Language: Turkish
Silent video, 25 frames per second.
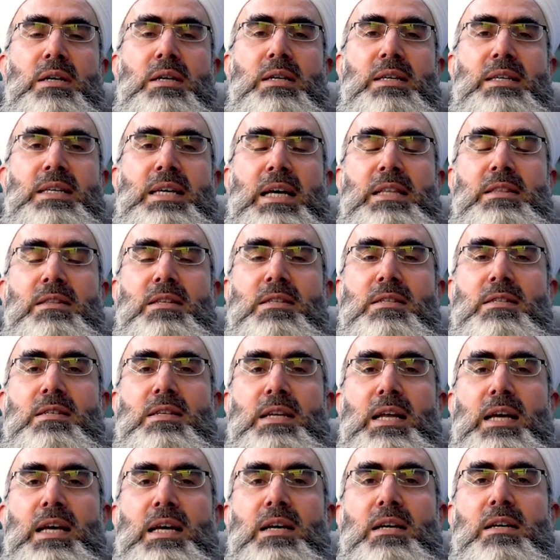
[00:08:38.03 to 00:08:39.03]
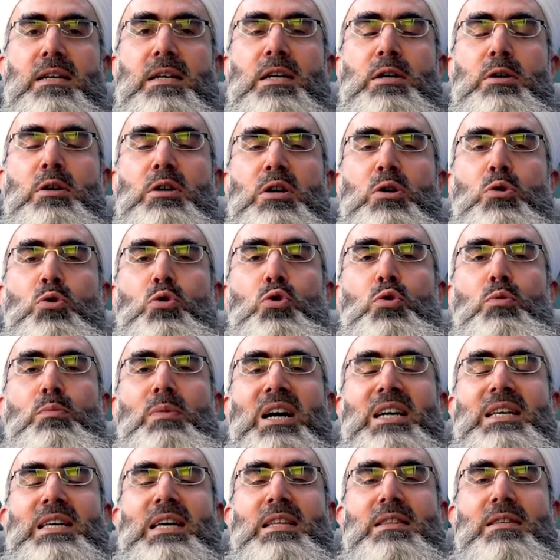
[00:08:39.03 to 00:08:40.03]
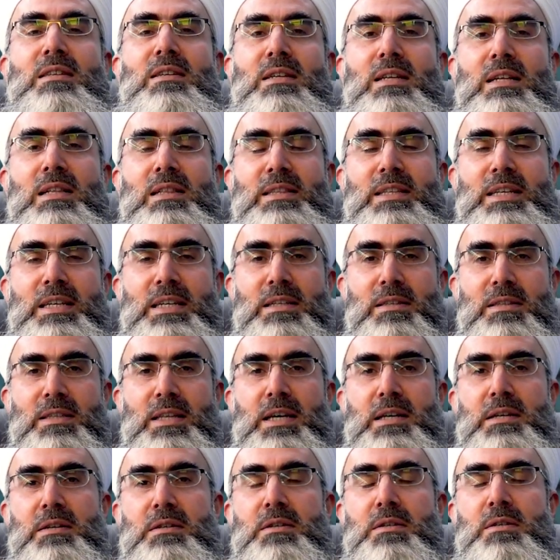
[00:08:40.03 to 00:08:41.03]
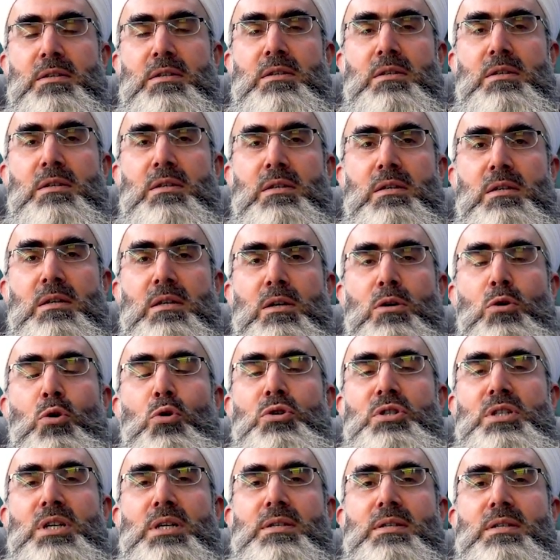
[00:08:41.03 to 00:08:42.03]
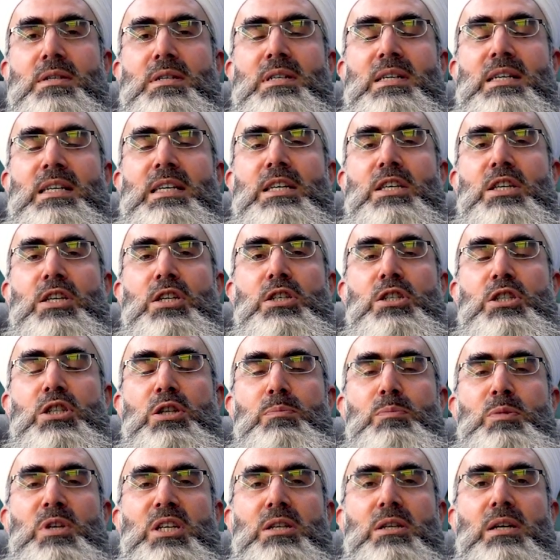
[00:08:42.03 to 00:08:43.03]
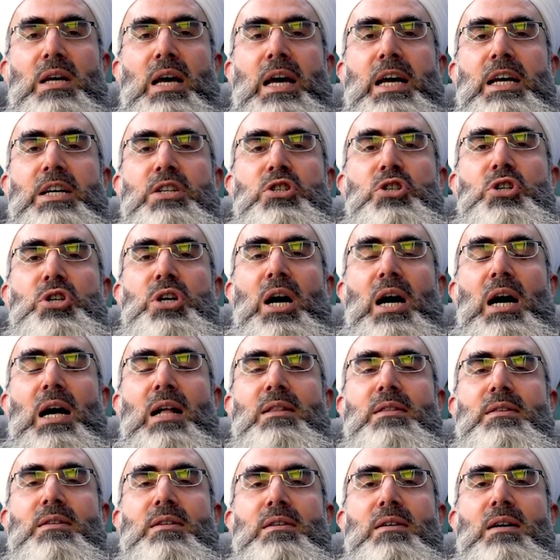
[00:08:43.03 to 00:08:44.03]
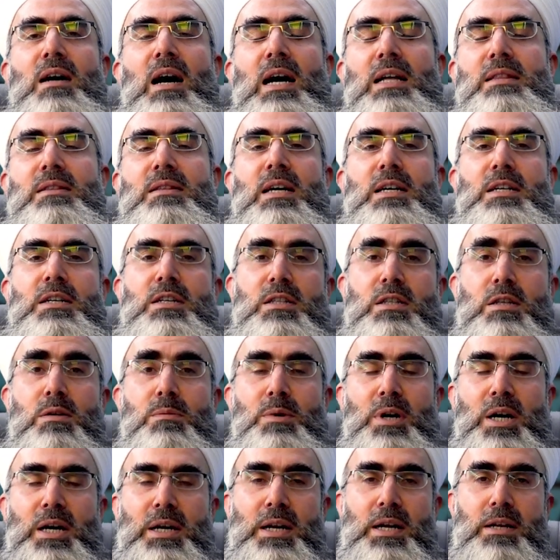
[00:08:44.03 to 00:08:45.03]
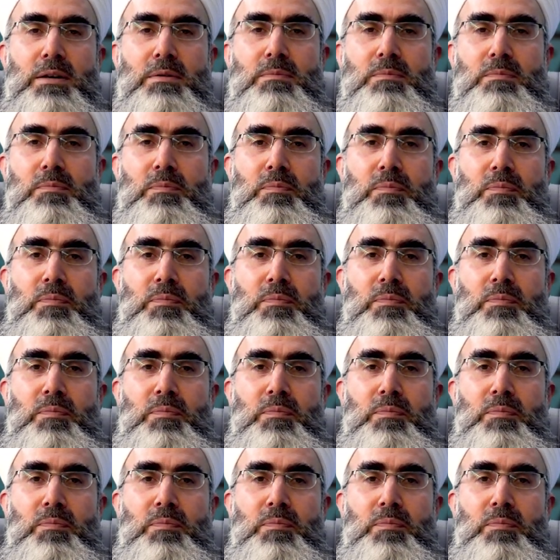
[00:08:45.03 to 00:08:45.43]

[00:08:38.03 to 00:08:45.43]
kendisine kuma getirildiğinde kocası ikinci bir eş aldığı andan itibaren